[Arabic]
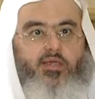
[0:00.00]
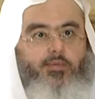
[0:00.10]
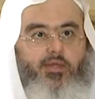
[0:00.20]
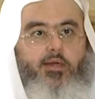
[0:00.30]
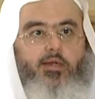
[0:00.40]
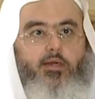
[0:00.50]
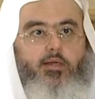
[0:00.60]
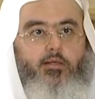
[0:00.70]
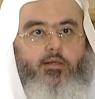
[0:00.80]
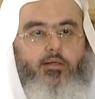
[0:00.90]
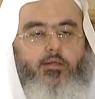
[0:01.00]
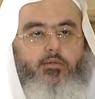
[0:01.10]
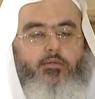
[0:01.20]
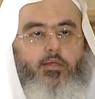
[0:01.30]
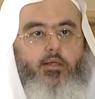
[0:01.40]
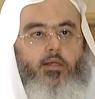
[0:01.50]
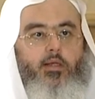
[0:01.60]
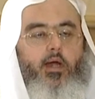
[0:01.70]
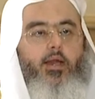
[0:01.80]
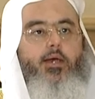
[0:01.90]
كبيرة
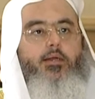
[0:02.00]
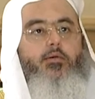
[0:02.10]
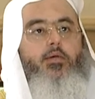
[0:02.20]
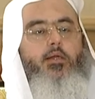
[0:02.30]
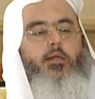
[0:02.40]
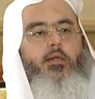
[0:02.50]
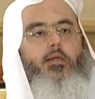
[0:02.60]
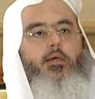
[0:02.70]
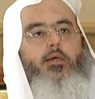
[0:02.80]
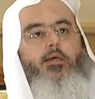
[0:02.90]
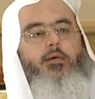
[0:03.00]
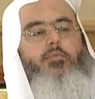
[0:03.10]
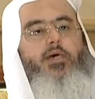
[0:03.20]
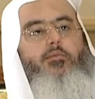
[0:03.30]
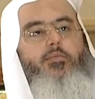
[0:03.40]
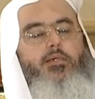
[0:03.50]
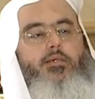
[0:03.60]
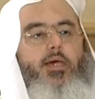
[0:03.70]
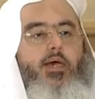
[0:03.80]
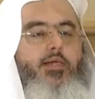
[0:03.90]
الآن آه، ما
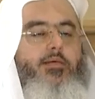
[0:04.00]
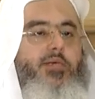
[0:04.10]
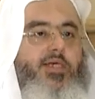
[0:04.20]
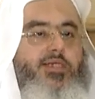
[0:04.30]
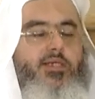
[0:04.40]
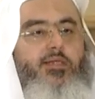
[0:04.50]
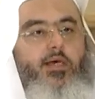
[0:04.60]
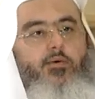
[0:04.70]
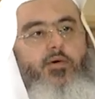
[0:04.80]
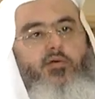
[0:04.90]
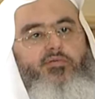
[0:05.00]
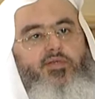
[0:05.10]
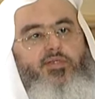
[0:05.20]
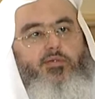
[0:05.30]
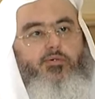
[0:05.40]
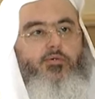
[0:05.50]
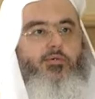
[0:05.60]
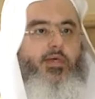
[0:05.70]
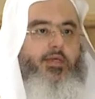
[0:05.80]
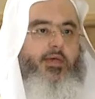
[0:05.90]
يعني ما استطاعوا أن يفسروا
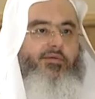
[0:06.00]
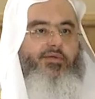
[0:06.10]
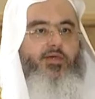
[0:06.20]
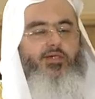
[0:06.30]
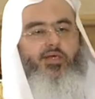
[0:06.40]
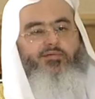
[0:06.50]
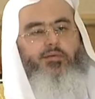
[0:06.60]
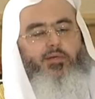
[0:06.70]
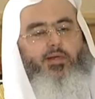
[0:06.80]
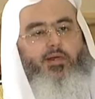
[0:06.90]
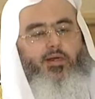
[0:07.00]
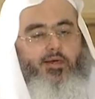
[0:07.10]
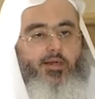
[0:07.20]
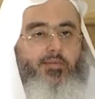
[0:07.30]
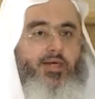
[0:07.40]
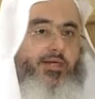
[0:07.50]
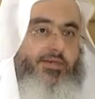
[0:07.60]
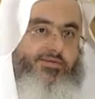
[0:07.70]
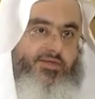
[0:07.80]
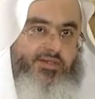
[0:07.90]
كذا في أشياء في بناء
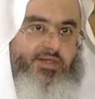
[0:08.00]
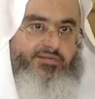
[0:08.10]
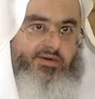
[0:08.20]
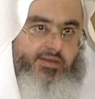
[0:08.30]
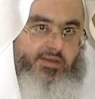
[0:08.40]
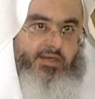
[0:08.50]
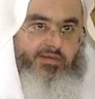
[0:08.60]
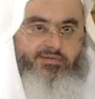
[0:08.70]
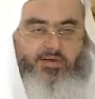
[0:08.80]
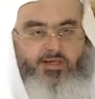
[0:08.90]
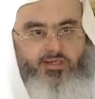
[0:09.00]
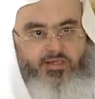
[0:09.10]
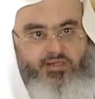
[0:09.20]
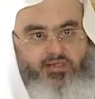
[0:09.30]
الأهرامات في عدة فرضيات في قضية